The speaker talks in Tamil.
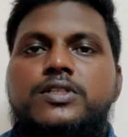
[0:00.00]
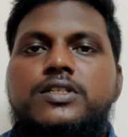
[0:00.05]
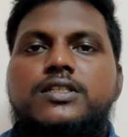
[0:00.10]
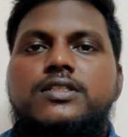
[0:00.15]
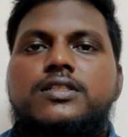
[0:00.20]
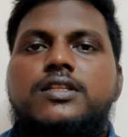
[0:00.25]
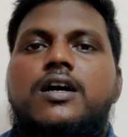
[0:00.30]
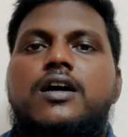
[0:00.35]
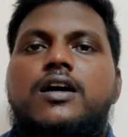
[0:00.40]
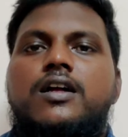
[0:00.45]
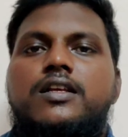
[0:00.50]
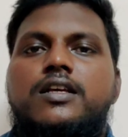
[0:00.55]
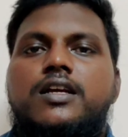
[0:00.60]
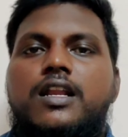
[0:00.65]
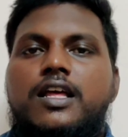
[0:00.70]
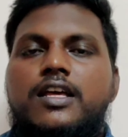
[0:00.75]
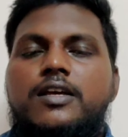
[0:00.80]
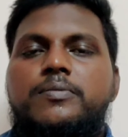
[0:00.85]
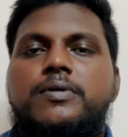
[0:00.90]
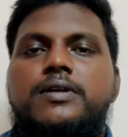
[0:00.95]
பிடிச்சிருந்தா
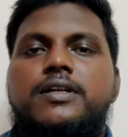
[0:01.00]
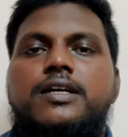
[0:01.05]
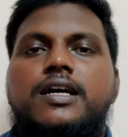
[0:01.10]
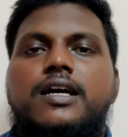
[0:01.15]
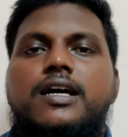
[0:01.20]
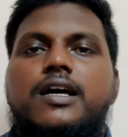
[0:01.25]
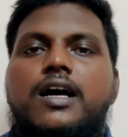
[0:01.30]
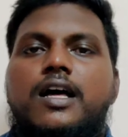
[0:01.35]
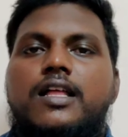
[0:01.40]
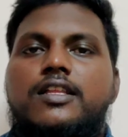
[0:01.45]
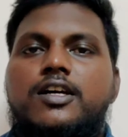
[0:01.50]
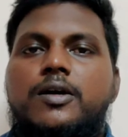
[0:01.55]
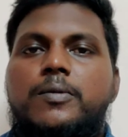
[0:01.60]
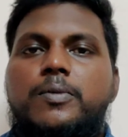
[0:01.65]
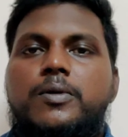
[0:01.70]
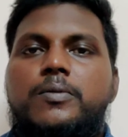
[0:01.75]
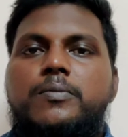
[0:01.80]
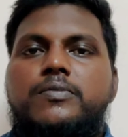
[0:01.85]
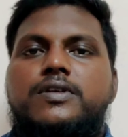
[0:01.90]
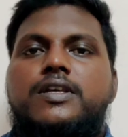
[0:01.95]
நீங்கள் லைக் பண்ணுங்கள்
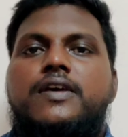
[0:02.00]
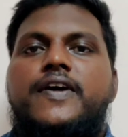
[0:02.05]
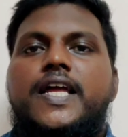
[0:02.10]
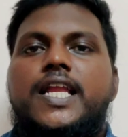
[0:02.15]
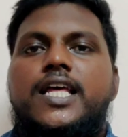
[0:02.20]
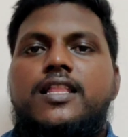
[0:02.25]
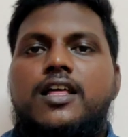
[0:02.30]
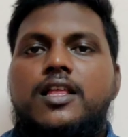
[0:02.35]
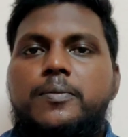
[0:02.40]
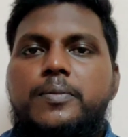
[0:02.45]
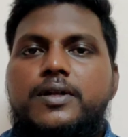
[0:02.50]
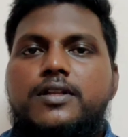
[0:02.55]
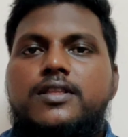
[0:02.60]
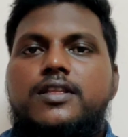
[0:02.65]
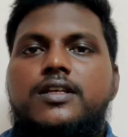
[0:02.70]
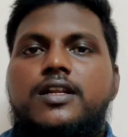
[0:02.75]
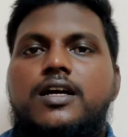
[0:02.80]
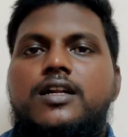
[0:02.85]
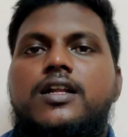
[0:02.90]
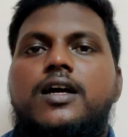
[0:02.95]
அதுக்கப்புறம் வேறு ஏதாவது
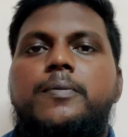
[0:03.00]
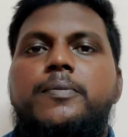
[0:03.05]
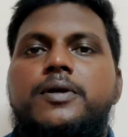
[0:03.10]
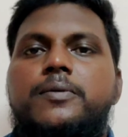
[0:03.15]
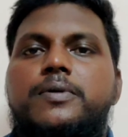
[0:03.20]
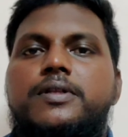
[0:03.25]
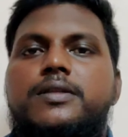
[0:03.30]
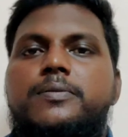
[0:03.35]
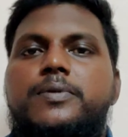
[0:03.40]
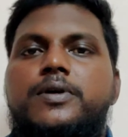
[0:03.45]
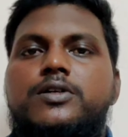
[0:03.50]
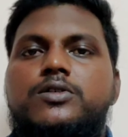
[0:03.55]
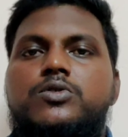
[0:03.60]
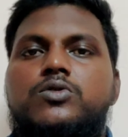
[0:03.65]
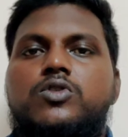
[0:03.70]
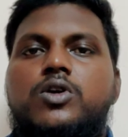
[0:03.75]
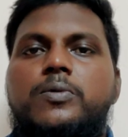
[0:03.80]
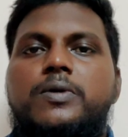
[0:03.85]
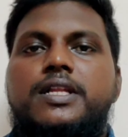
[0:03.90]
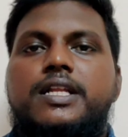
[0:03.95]
பற்றி நான் டாபிக் பற்றி
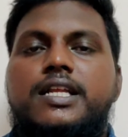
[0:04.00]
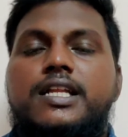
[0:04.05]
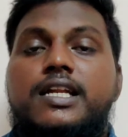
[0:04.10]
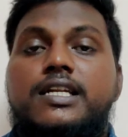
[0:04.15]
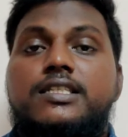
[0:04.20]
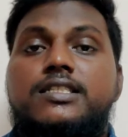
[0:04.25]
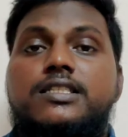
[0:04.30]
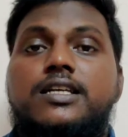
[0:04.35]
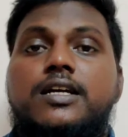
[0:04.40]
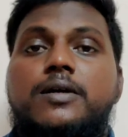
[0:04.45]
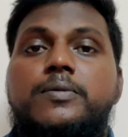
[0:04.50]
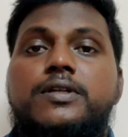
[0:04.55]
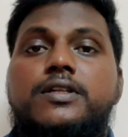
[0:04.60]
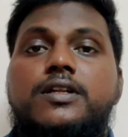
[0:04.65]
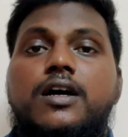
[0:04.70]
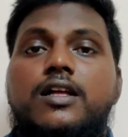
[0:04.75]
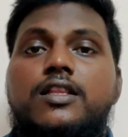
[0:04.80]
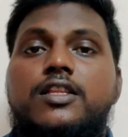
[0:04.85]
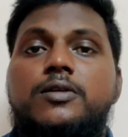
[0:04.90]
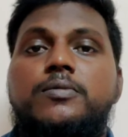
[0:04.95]
பேசணும் அப்படின்னு நீங்கள் நினச்சிங்க
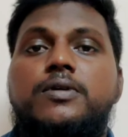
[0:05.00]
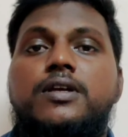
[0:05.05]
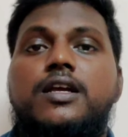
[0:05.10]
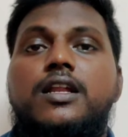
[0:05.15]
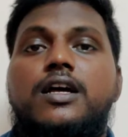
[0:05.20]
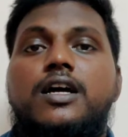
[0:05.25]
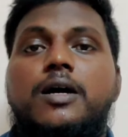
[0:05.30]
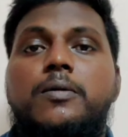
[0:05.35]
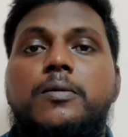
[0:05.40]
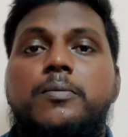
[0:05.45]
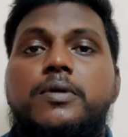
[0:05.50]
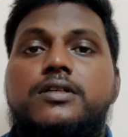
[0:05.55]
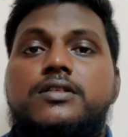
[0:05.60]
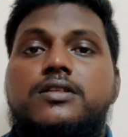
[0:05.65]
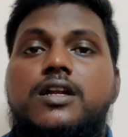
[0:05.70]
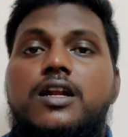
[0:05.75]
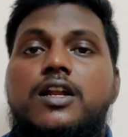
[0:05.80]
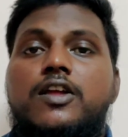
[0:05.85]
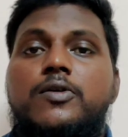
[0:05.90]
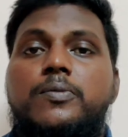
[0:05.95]
அப்படின்னா அதையும் கீழே கமெண்ட்
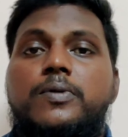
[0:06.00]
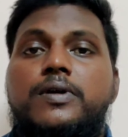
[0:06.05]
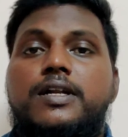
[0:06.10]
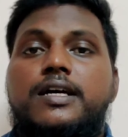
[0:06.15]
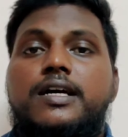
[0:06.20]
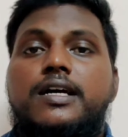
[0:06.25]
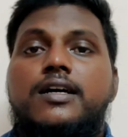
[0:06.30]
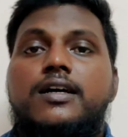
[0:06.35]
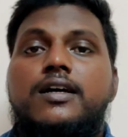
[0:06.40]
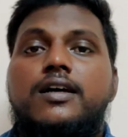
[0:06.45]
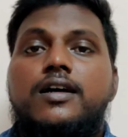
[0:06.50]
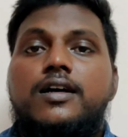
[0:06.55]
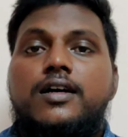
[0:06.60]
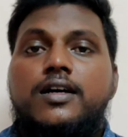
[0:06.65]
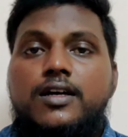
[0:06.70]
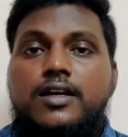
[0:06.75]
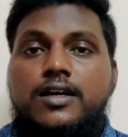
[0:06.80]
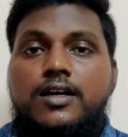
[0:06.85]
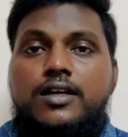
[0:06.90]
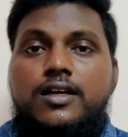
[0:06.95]
பாக்ஸில் லீவ் பண்ணுங்கள்
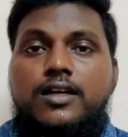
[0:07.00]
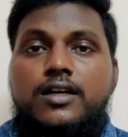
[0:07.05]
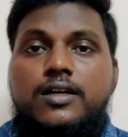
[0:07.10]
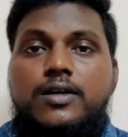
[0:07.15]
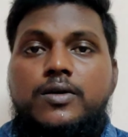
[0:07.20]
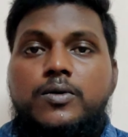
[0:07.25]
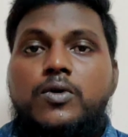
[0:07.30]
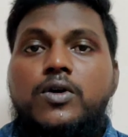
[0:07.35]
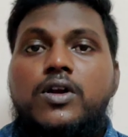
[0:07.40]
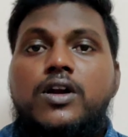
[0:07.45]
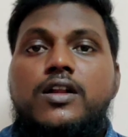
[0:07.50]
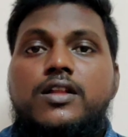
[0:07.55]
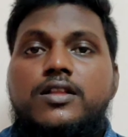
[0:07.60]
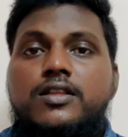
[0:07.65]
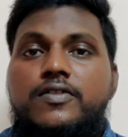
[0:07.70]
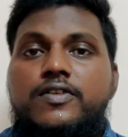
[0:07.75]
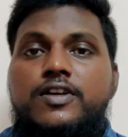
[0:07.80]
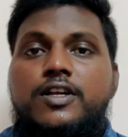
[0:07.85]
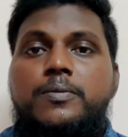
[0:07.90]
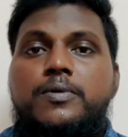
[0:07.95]

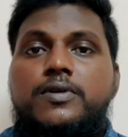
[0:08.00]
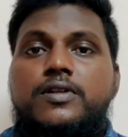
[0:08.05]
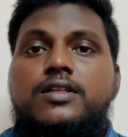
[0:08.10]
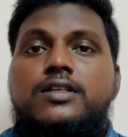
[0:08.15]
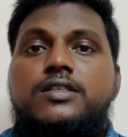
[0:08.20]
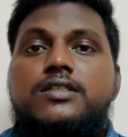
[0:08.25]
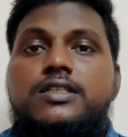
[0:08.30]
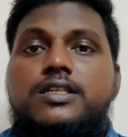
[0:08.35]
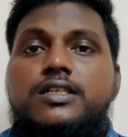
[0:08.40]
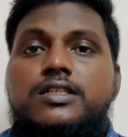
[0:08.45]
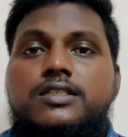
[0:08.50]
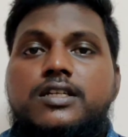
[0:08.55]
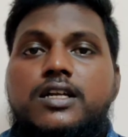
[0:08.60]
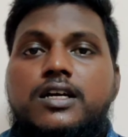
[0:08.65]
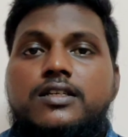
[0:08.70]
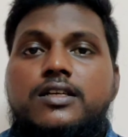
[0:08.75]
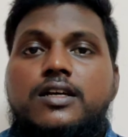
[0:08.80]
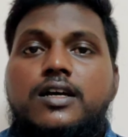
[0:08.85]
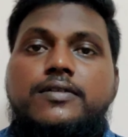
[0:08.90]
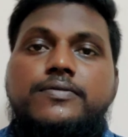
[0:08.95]
உங்களிடம் விடைபெறுது ஜிஎஸ்
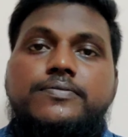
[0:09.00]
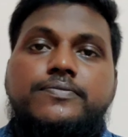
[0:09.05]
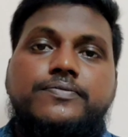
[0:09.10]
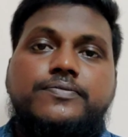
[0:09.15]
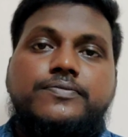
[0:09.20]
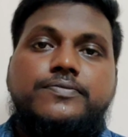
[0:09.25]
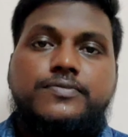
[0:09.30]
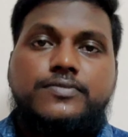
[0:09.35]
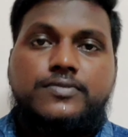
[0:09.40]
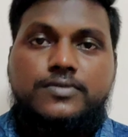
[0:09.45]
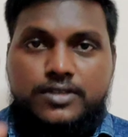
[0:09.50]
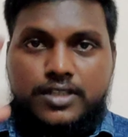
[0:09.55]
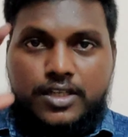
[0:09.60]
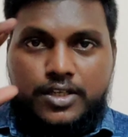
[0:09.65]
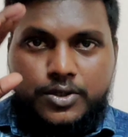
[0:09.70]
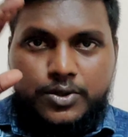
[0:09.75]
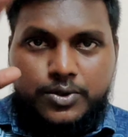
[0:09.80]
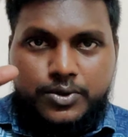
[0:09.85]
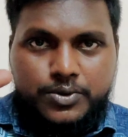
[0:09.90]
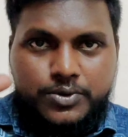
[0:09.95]
ராஜா
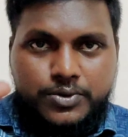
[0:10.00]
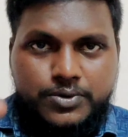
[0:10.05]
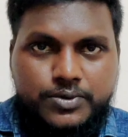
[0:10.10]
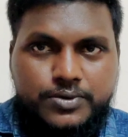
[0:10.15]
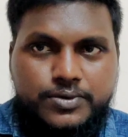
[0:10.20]
தேங்க்யூ